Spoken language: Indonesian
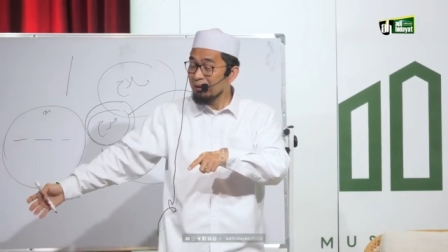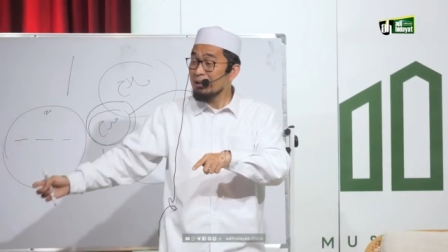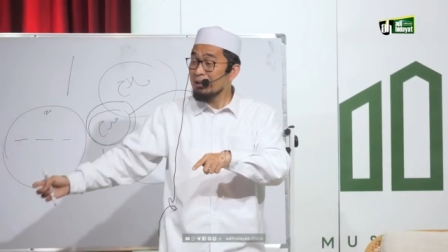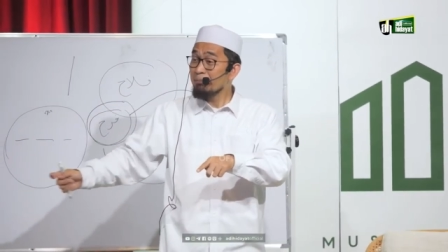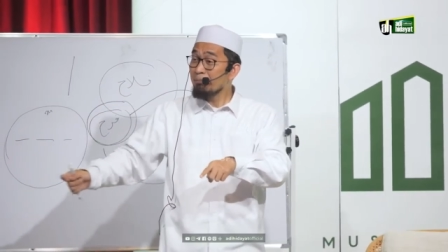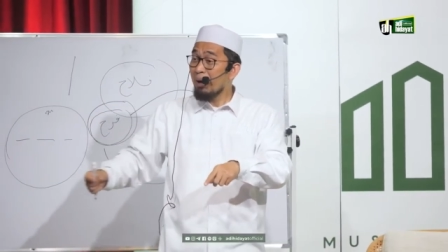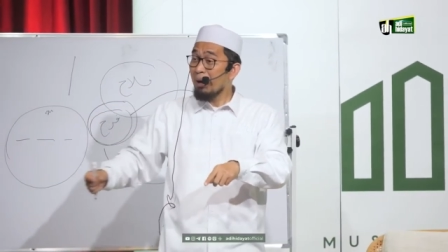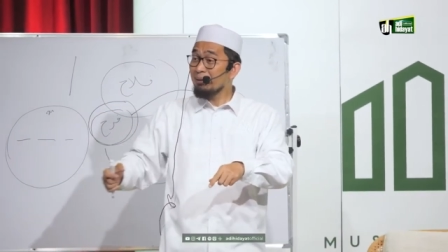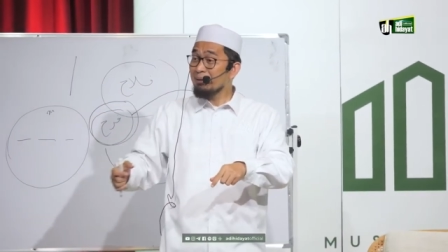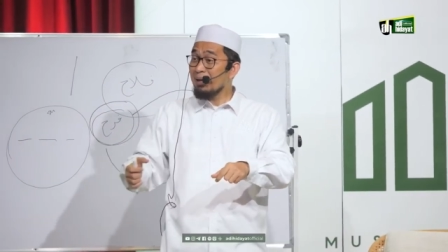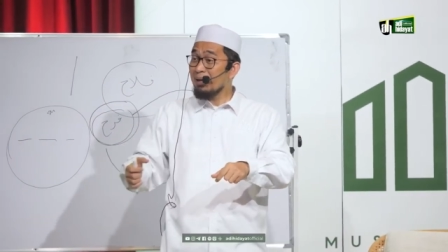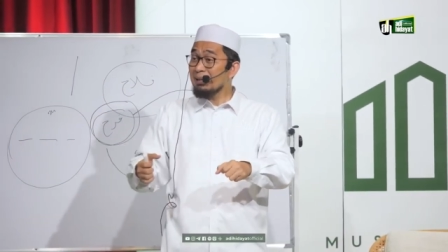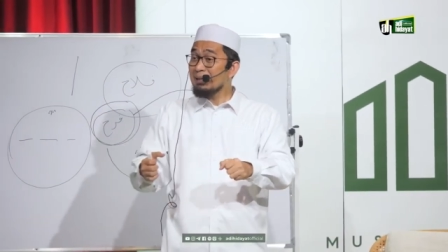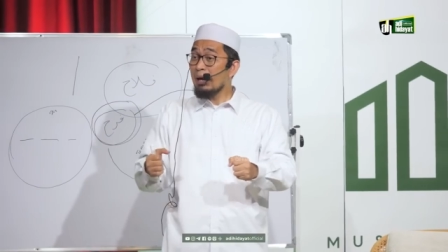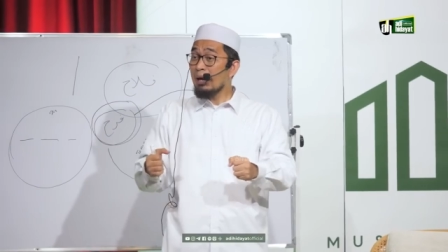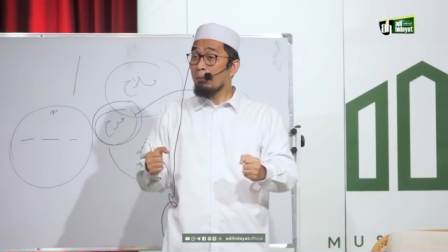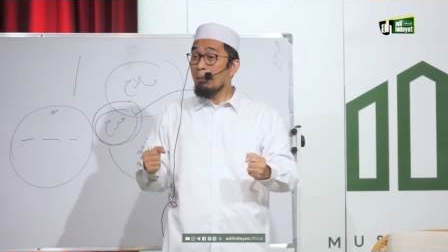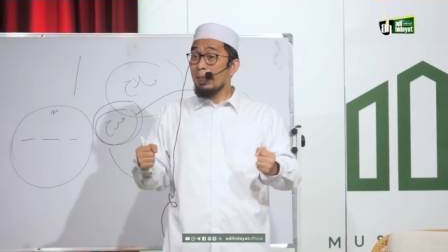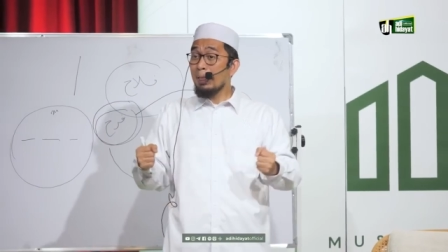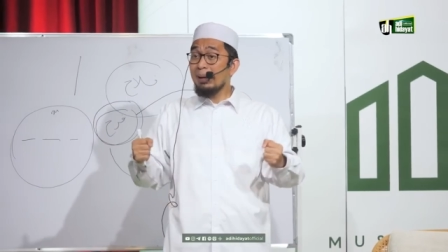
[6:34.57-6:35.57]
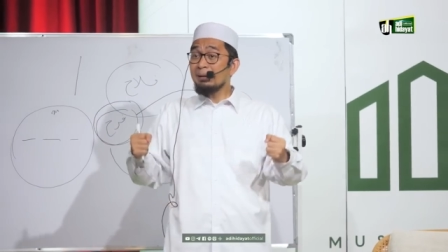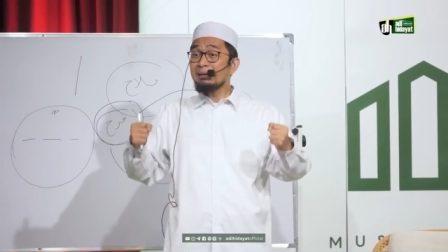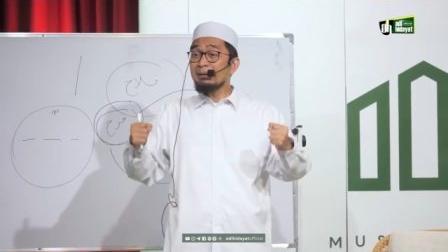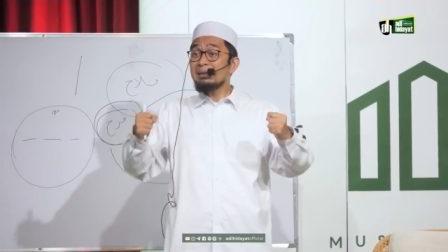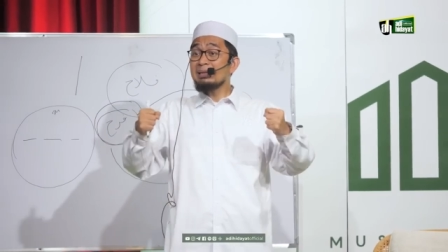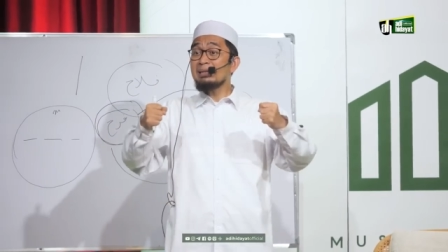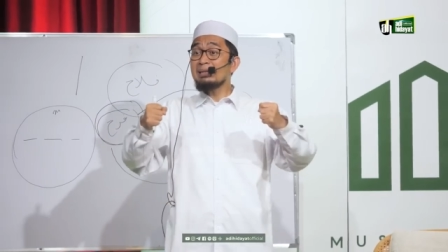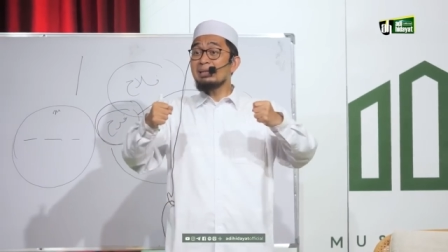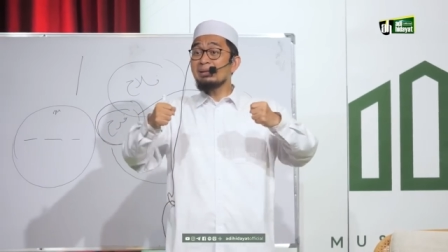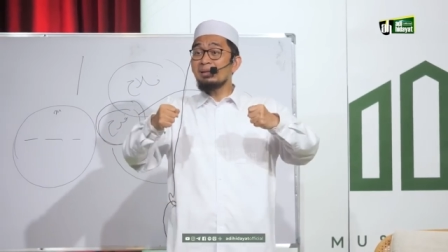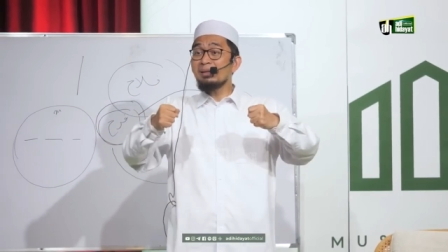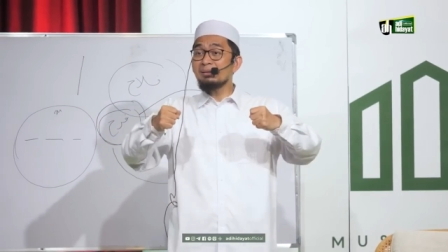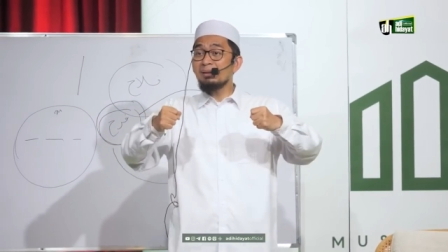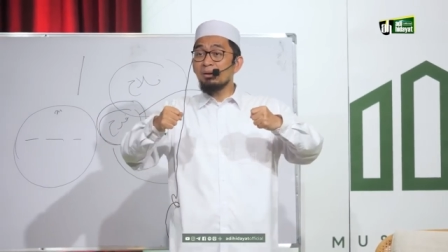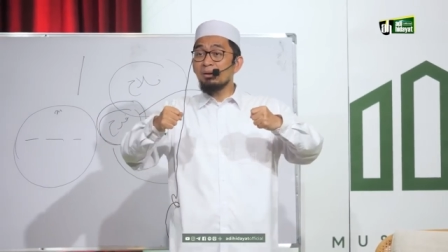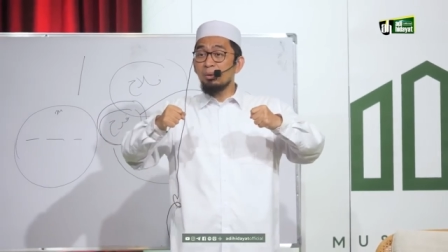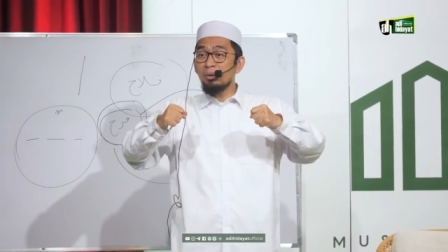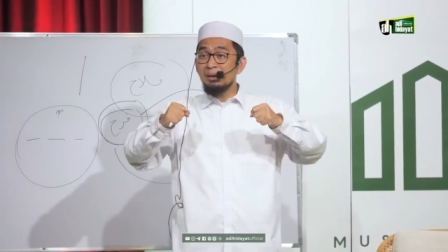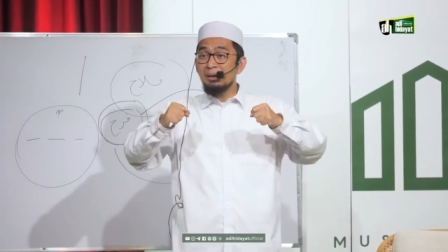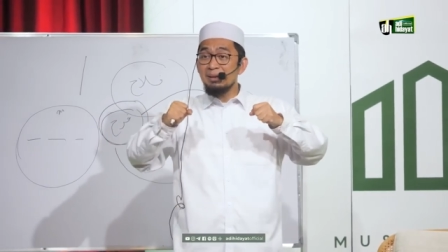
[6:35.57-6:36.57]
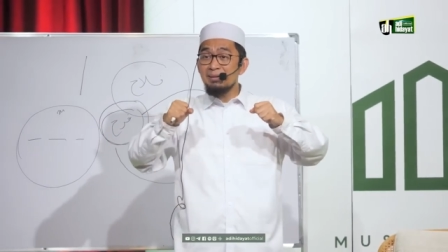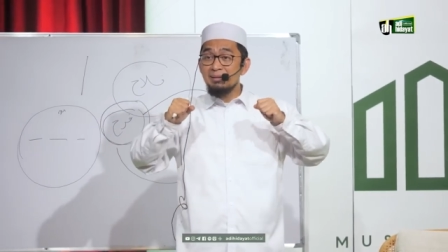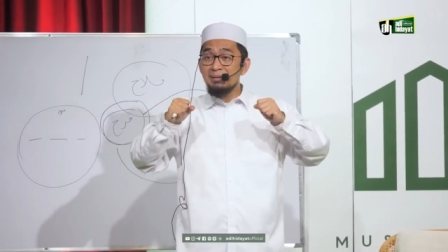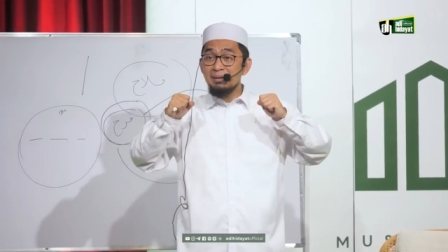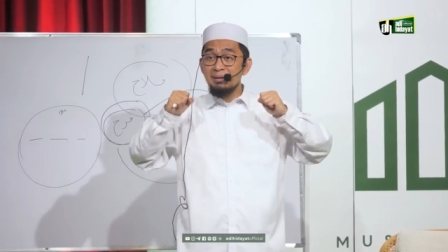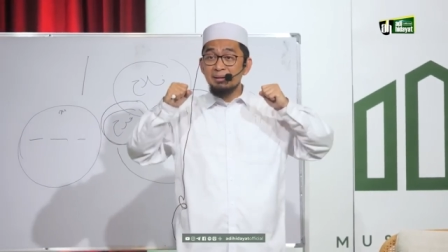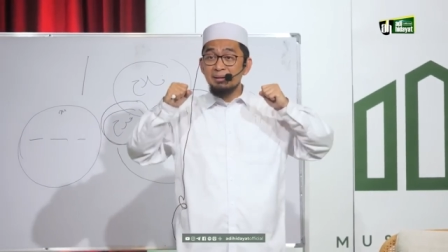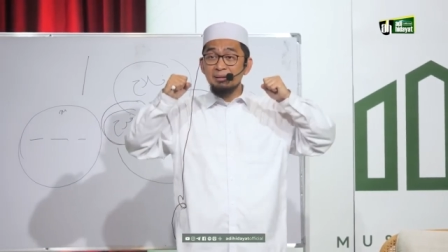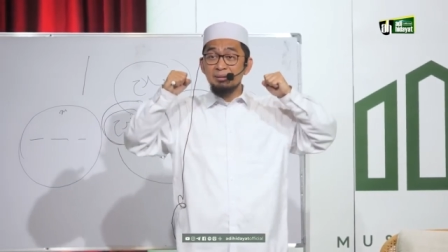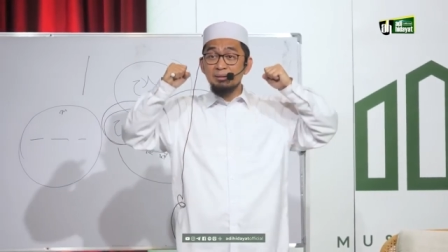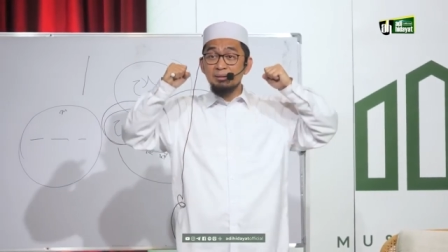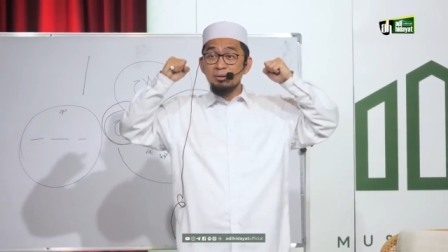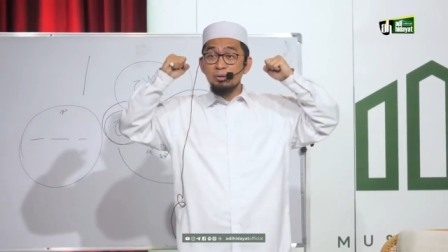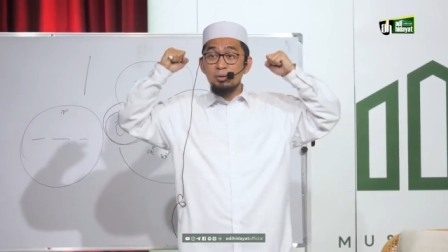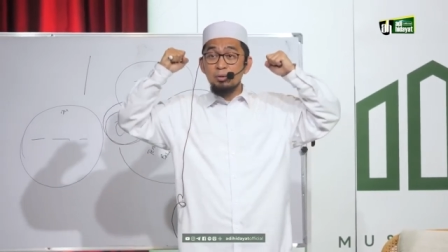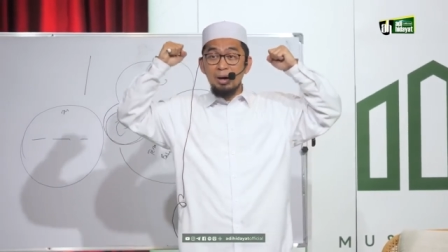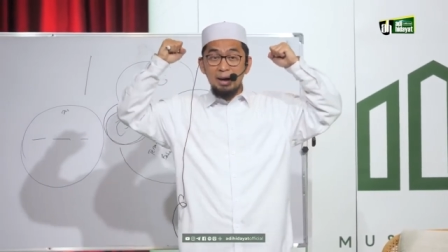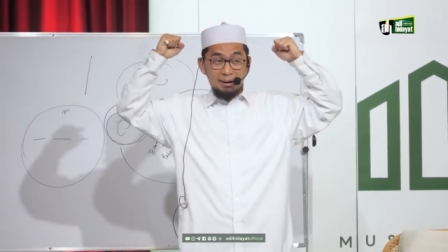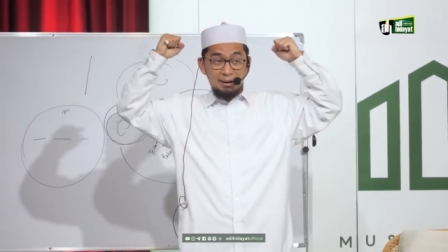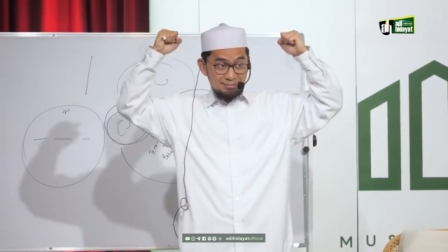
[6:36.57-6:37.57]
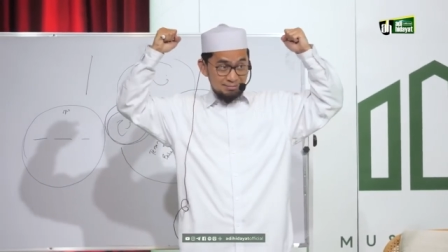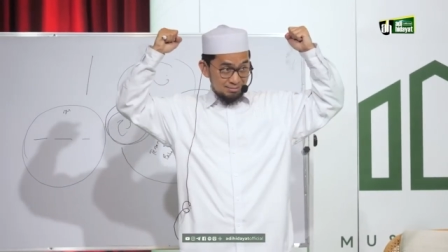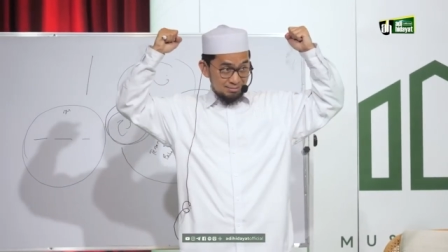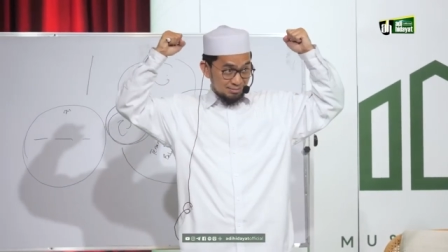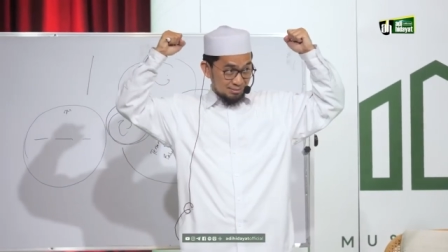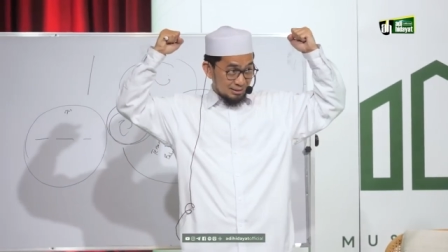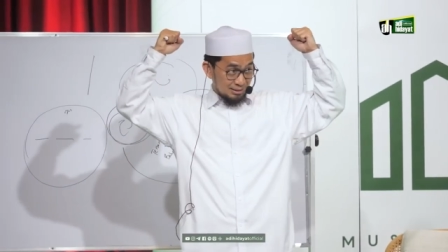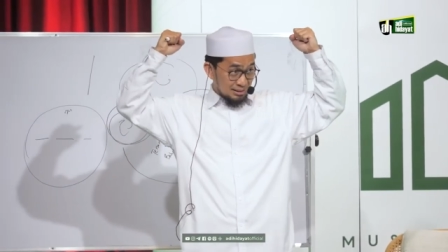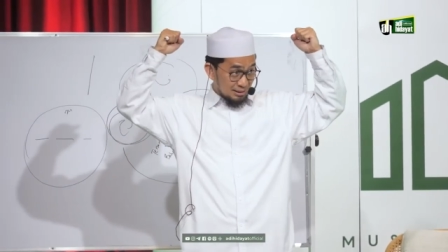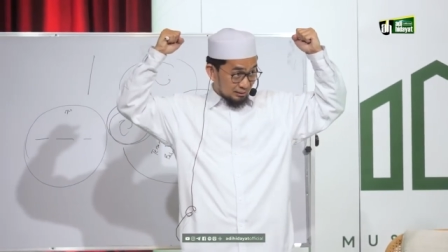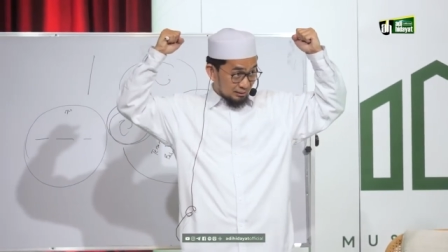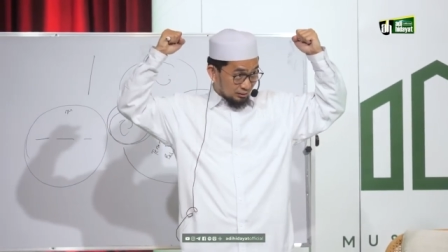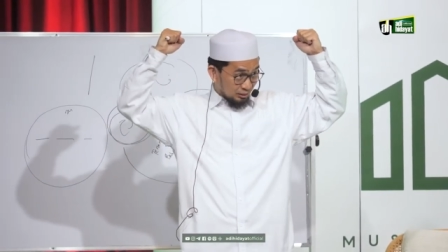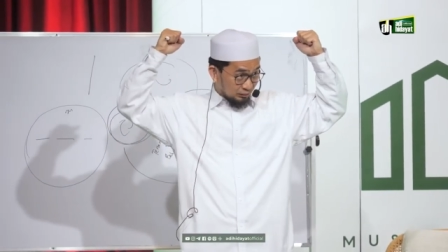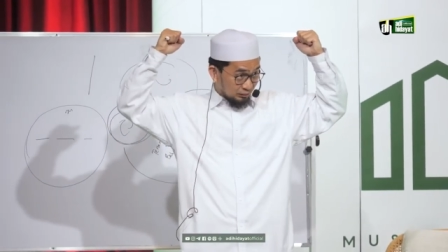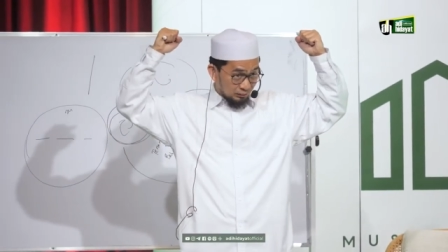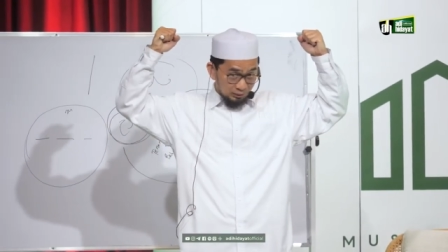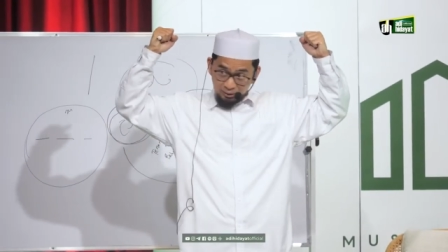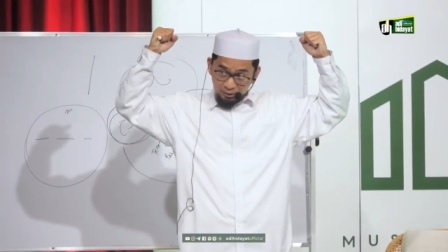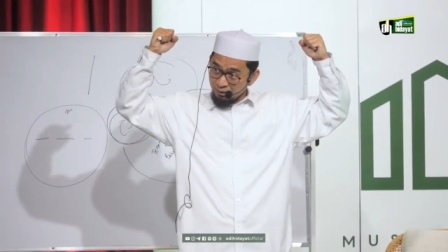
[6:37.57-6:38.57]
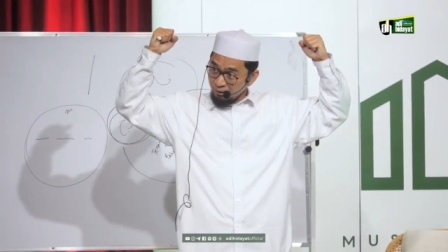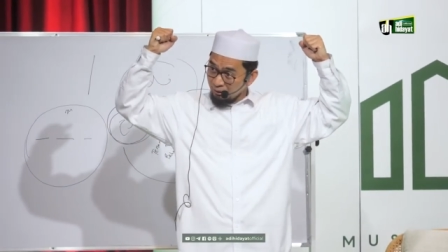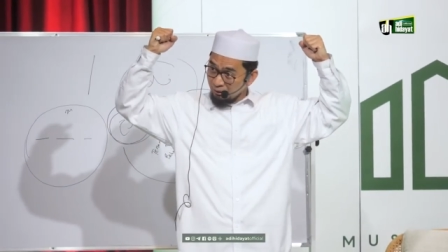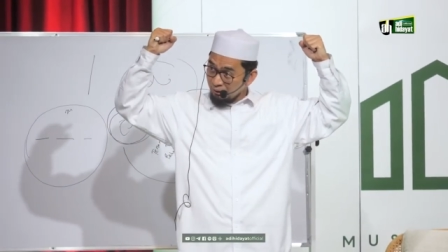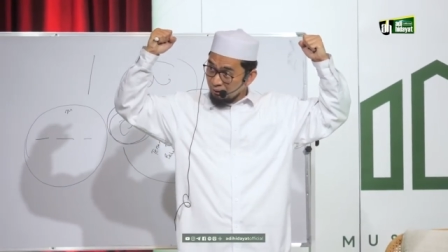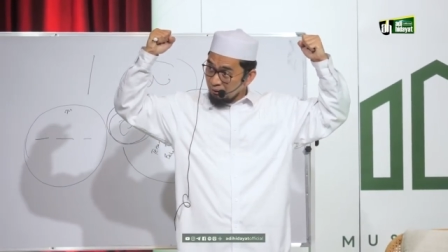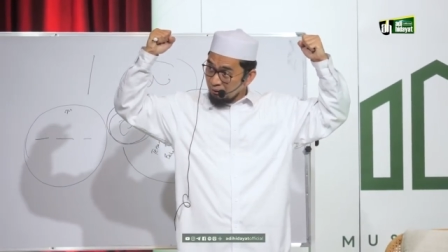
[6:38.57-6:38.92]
Ibadah yang melatih kita terkoneksi dengan Tuhan, dengan Allah,